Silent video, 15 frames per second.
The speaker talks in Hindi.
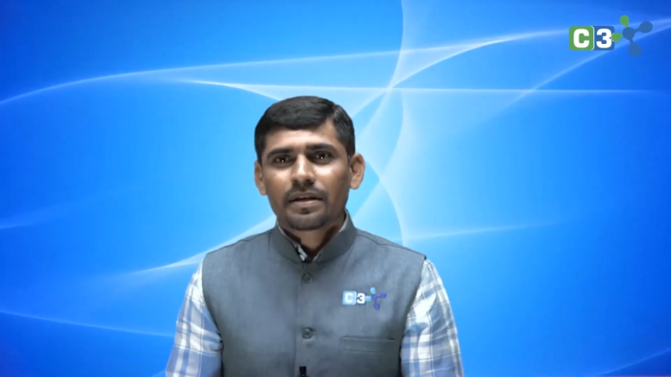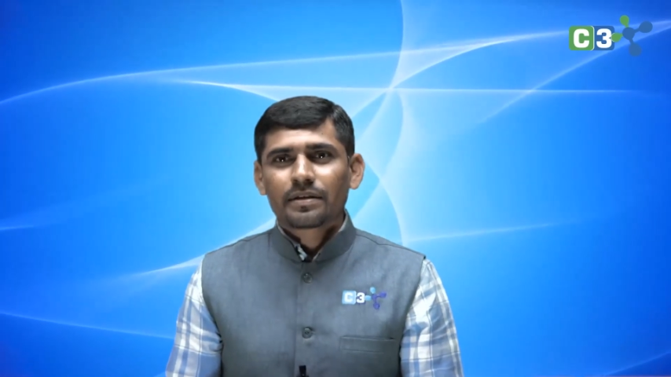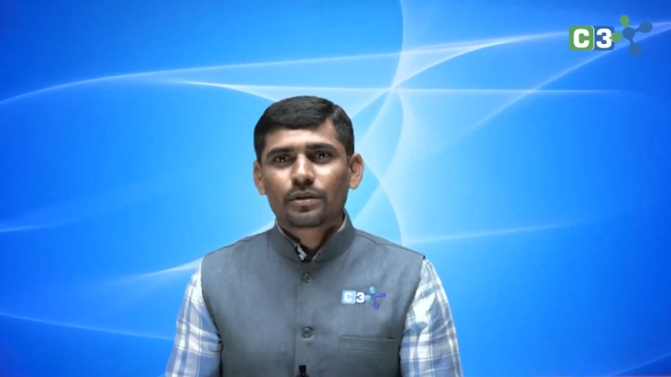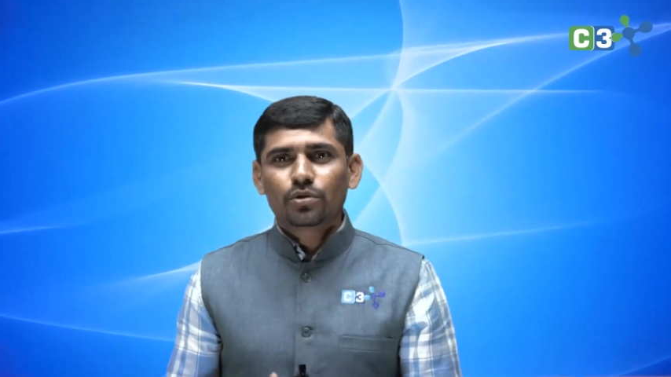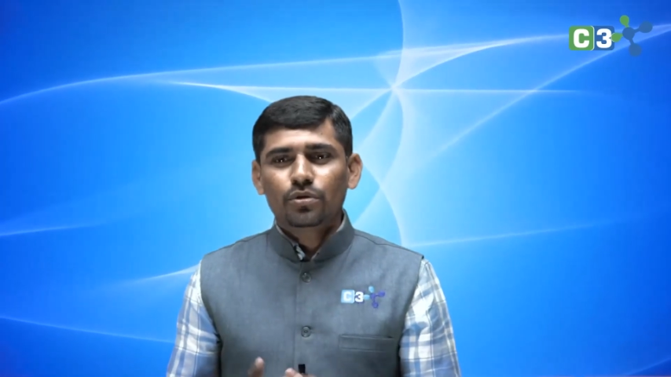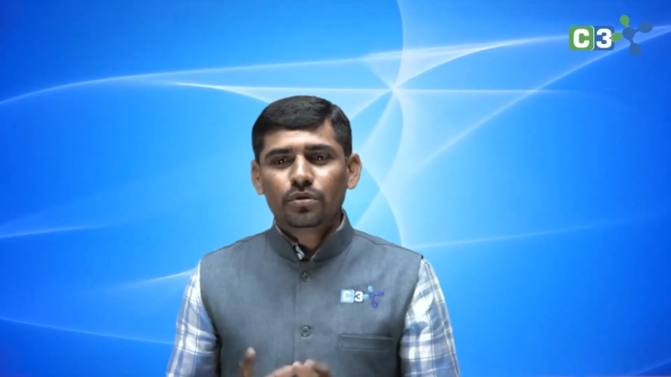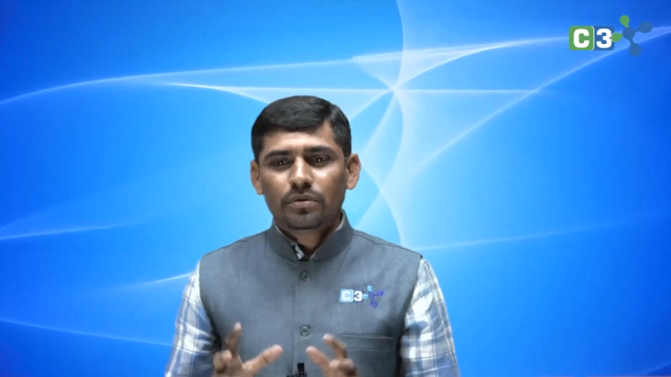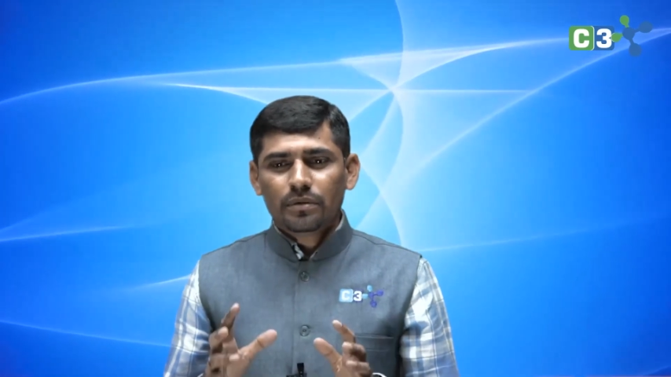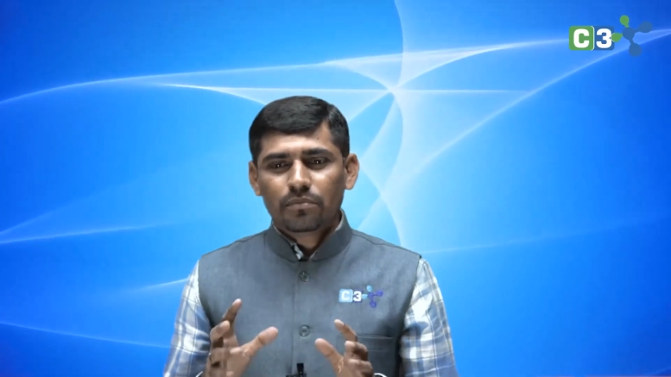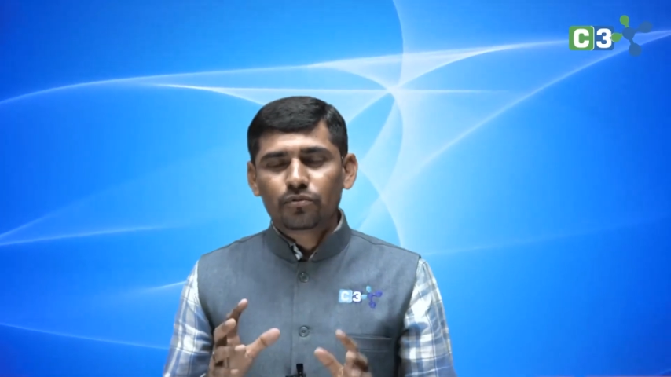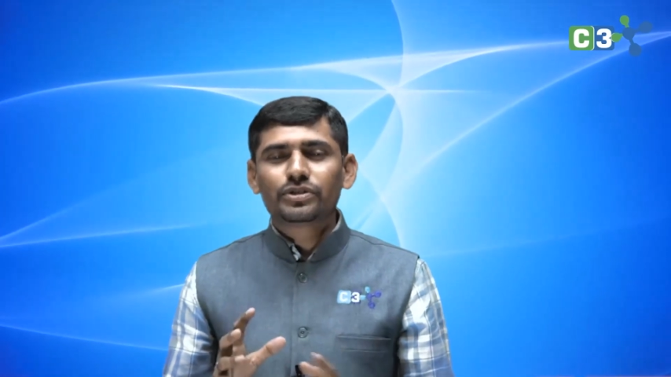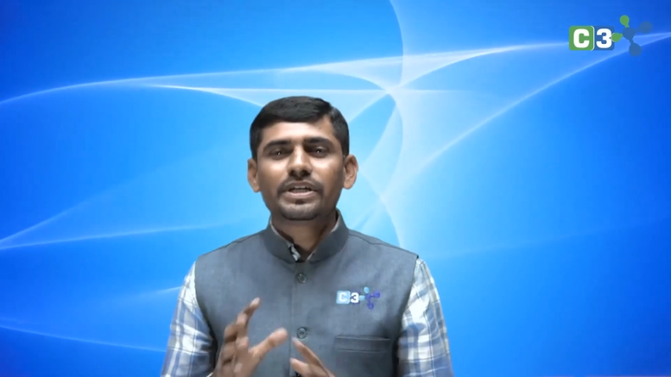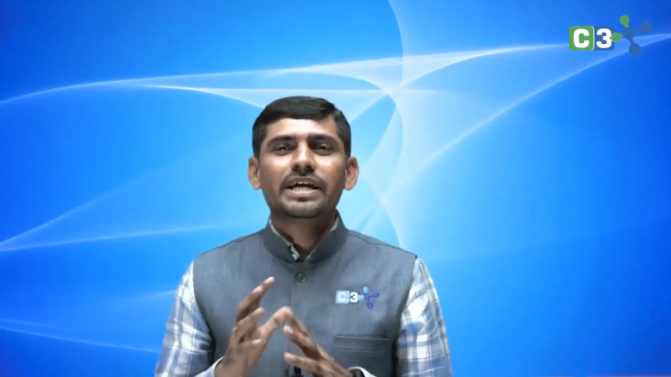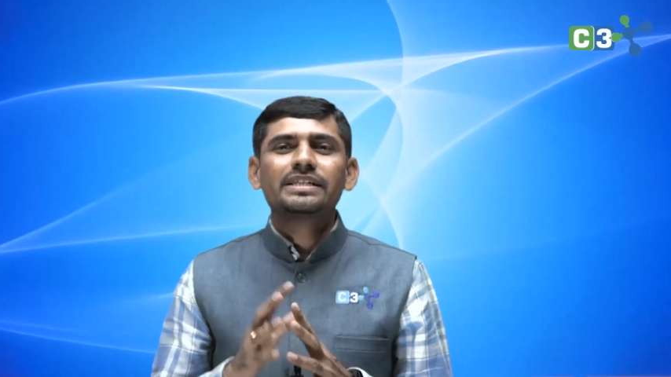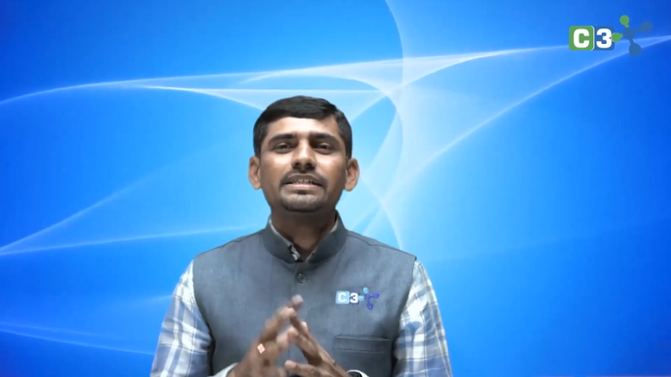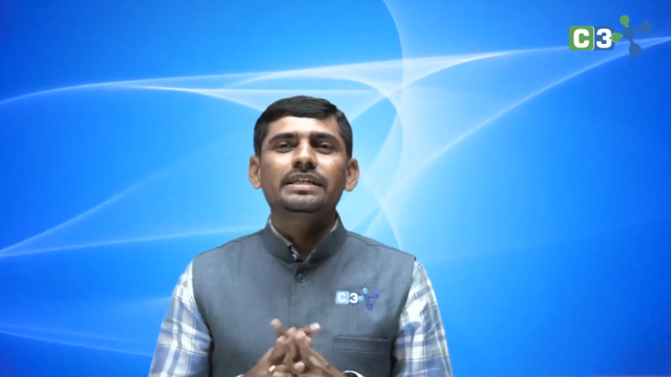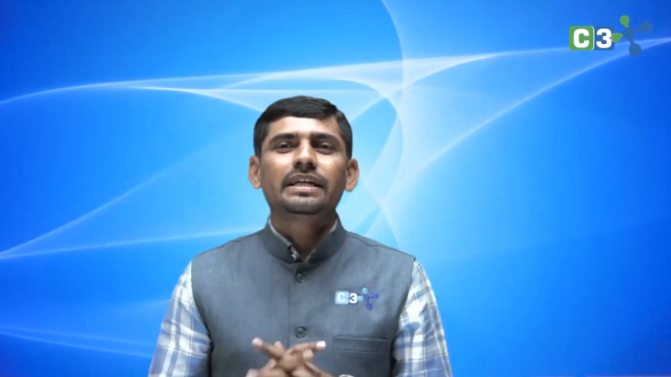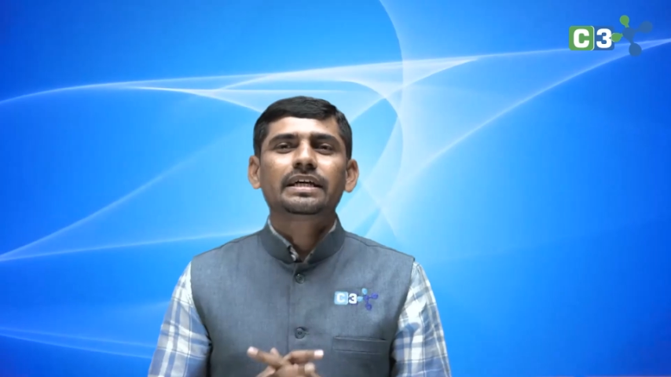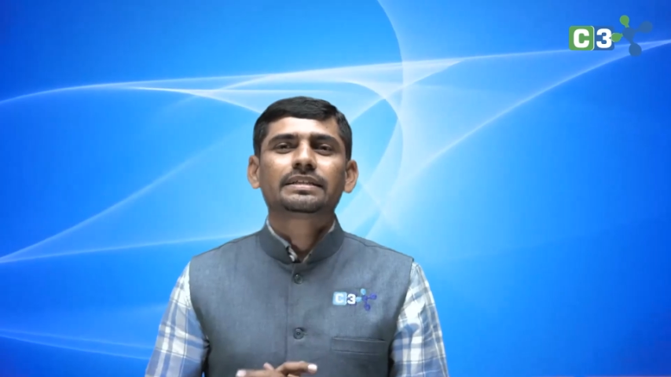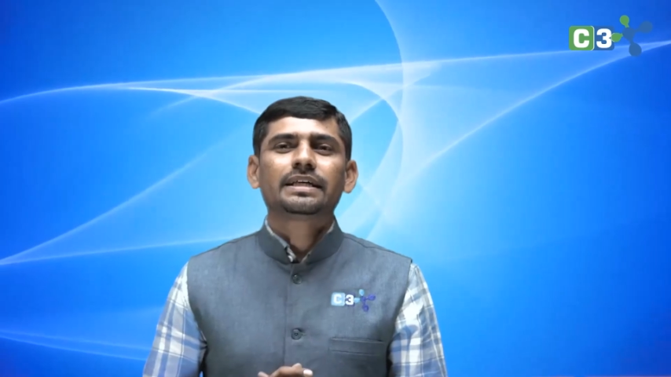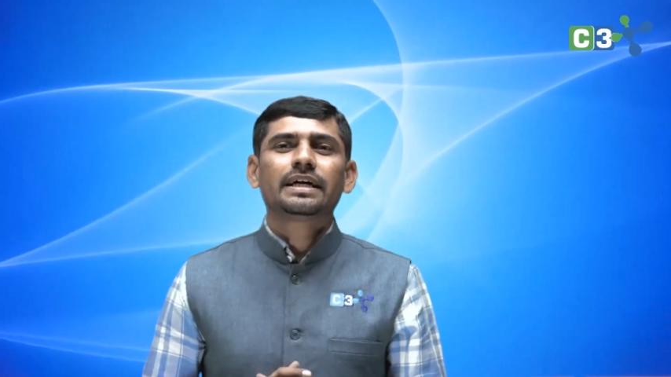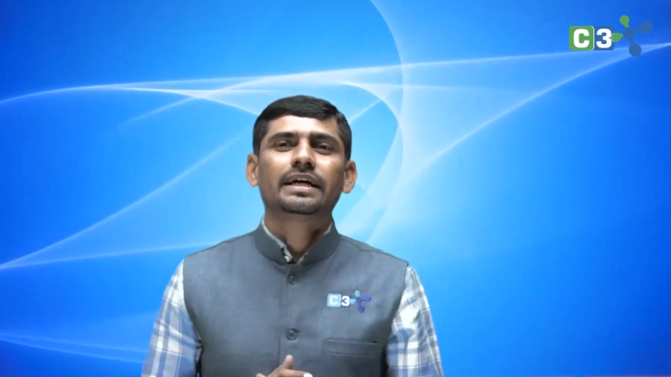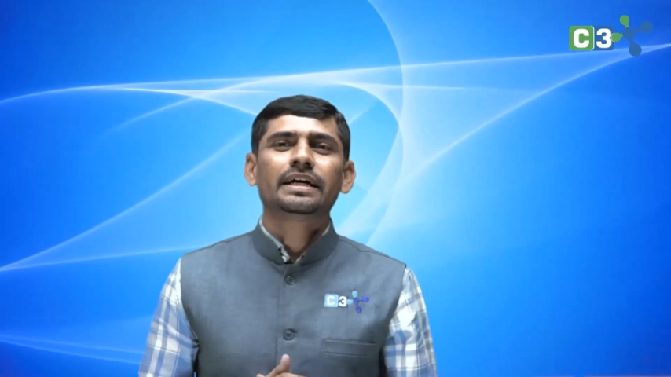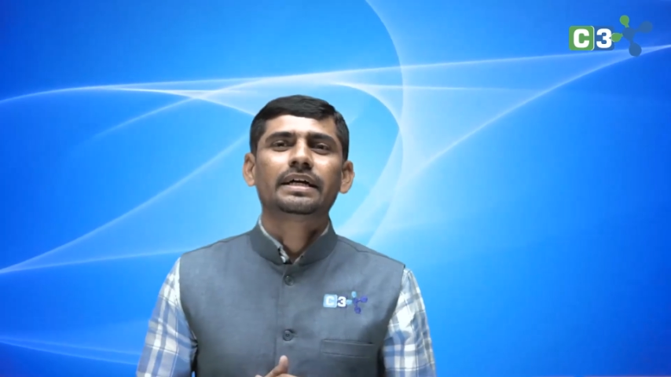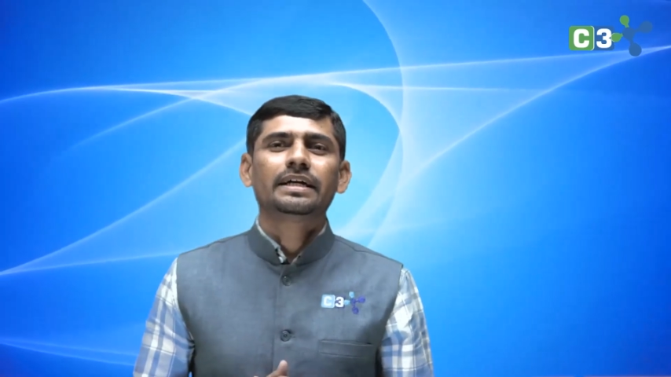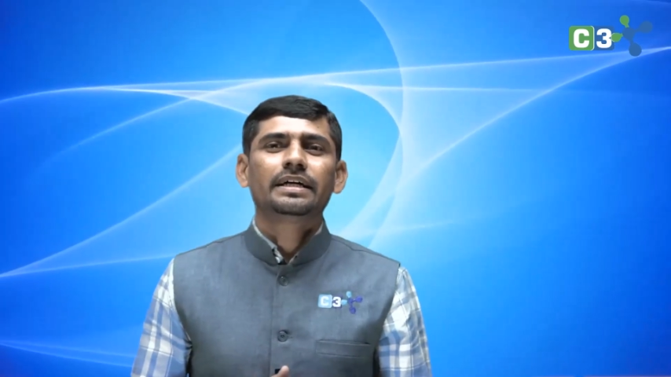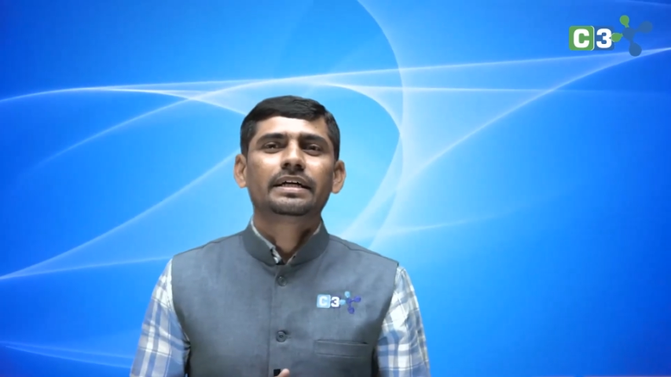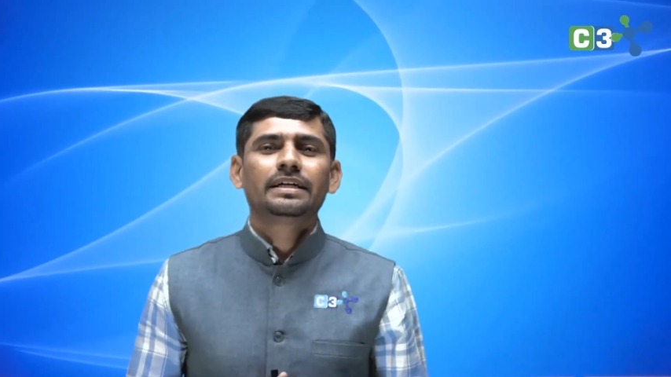तो मुझे ऐसे लगता है